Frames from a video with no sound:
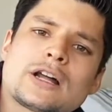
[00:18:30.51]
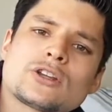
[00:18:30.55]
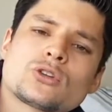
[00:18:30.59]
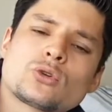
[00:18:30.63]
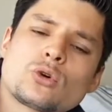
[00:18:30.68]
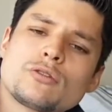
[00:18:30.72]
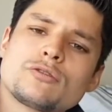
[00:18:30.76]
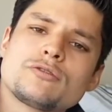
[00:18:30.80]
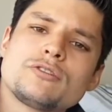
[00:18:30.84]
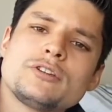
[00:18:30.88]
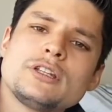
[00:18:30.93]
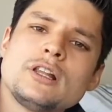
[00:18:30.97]

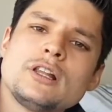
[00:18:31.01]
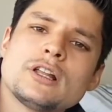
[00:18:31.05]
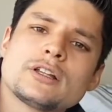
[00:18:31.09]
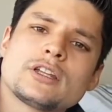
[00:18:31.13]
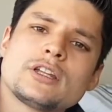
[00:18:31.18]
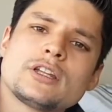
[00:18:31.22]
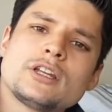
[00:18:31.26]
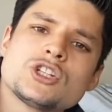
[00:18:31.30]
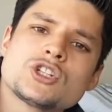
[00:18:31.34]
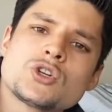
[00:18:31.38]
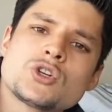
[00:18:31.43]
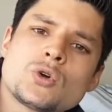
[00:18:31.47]
atrophie de
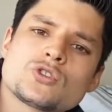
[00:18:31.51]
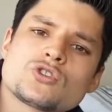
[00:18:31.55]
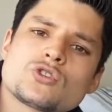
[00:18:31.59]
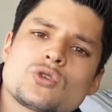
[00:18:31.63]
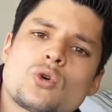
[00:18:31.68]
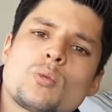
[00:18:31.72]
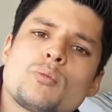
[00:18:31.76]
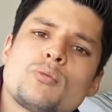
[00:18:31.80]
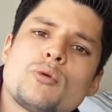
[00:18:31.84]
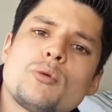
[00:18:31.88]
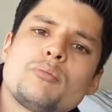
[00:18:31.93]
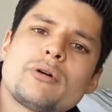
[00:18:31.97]

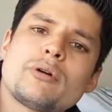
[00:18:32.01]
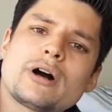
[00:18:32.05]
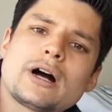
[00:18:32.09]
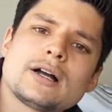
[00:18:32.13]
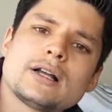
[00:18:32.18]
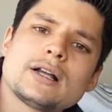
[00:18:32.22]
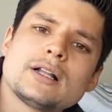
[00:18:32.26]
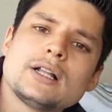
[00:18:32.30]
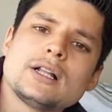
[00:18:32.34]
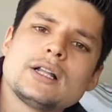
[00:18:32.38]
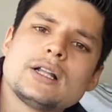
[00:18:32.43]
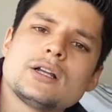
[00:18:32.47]
l'intelligence On peut
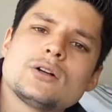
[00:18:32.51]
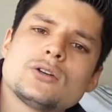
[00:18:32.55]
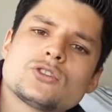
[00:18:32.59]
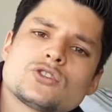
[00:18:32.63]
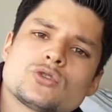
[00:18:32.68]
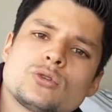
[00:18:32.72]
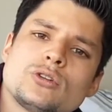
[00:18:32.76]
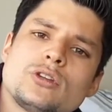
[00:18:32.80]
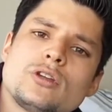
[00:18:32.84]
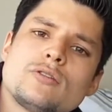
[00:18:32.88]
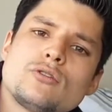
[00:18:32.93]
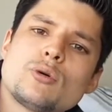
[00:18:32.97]
pas
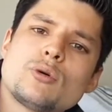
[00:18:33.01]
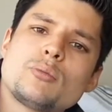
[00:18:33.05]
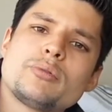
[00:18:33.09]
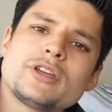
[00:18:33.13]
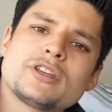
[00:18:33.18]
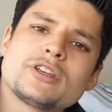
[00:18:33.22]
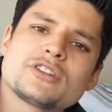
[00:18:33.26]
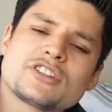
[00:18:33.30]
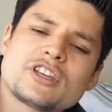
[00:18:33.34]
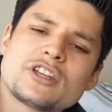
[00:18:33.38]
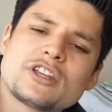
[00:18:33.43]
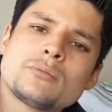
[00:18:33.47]
se
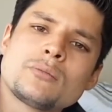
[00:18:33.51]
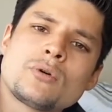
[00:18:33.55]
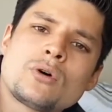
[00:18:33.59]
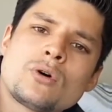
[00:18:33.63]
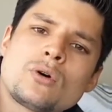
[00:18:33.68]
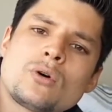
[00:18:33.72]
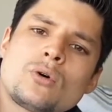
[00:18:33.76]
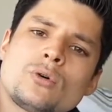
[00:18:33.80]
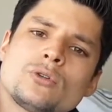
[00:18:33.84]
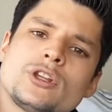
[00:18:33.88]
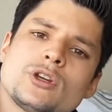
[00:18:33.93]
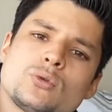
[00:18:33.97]
développer
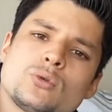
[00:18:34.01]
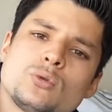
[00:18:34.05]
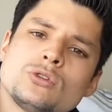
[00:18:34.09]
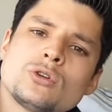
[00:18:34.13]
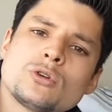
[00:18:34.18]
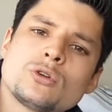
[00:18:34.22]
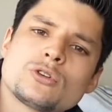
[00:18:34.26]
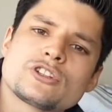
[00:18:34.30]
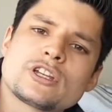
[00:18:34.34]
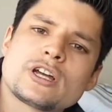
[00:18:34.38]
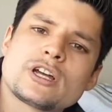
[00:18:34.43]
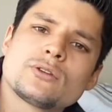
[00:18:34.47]
sainement en
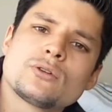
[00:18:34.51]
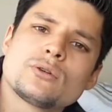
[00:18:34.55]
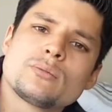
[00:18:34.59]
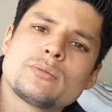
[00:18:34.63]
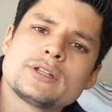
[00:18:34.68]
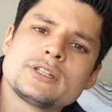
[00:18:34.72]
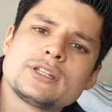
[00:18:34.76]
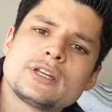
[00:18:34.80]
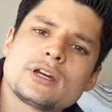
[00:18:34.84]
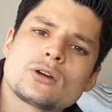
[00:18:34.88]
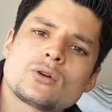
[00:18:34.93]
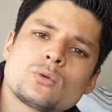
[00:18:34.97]
écoutant ça de
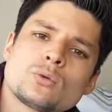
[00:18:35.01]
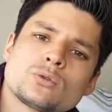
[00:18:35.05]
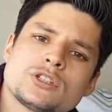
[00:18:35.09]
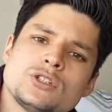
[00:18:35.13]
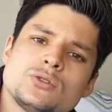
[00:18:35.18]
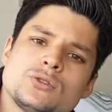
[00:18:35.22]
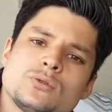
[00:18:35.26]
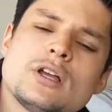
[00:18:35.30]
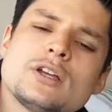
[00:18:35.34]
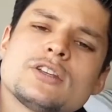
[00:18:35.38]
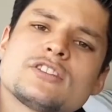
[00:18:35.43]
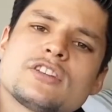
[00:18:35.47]
manière
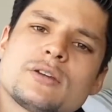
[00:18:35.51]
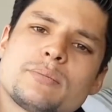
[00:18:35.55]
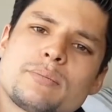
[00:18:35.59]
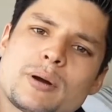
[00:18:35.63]
continue C'est